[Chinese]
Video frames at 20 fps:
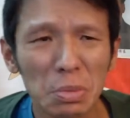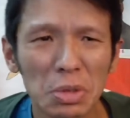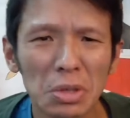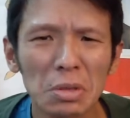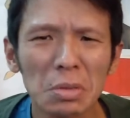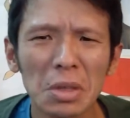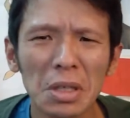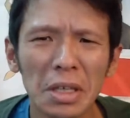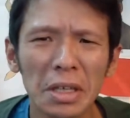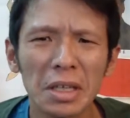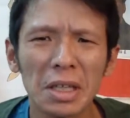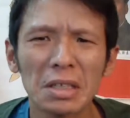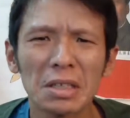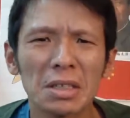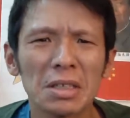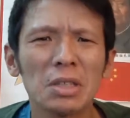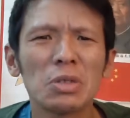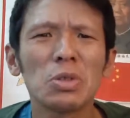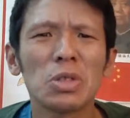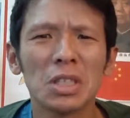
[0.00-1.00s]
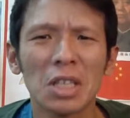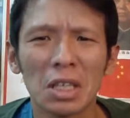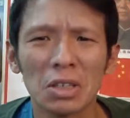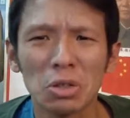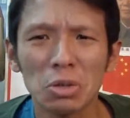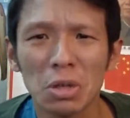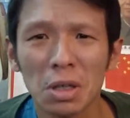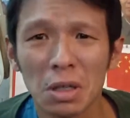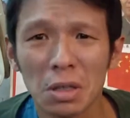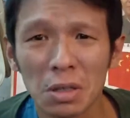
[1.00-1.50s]
你不用那么累了，你直接去
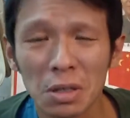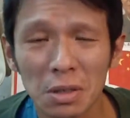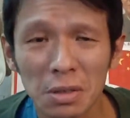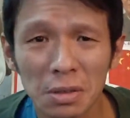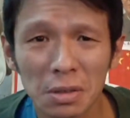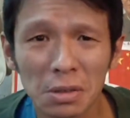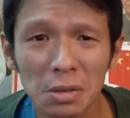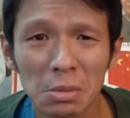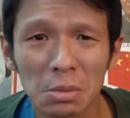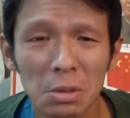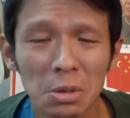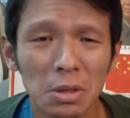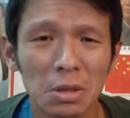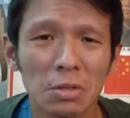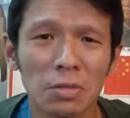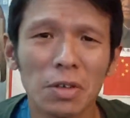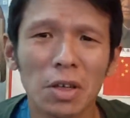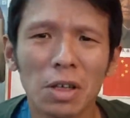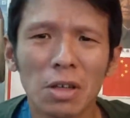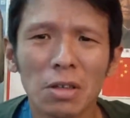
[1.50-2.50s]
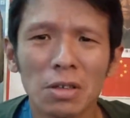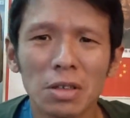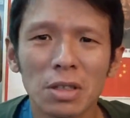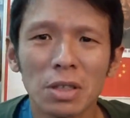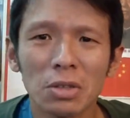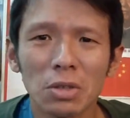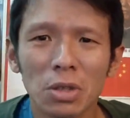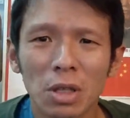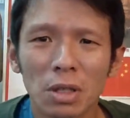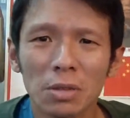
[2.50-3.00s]
抢就好了。不对，你放高利
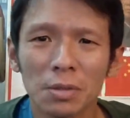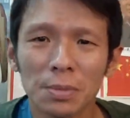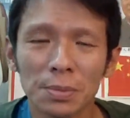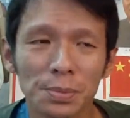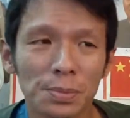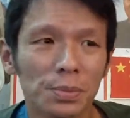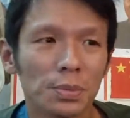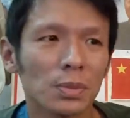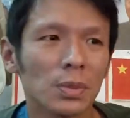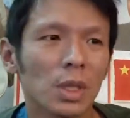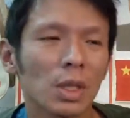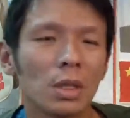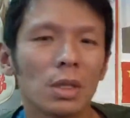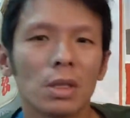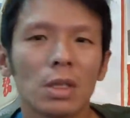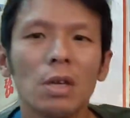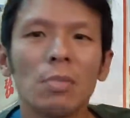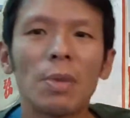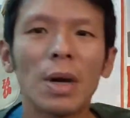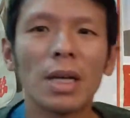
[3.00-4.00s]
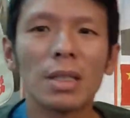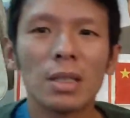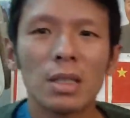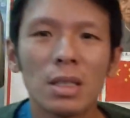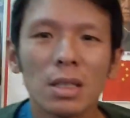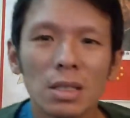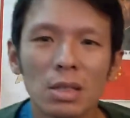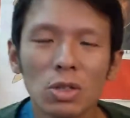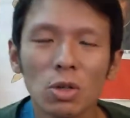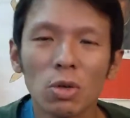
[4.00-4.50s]
贷就好了。你要把一
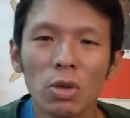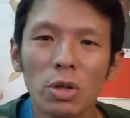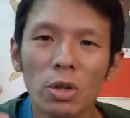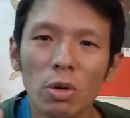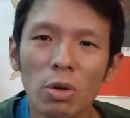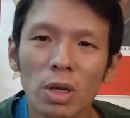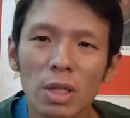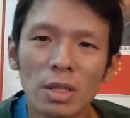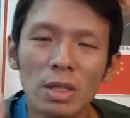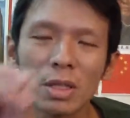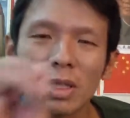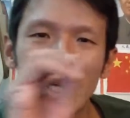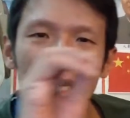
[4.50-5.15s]
些优优良的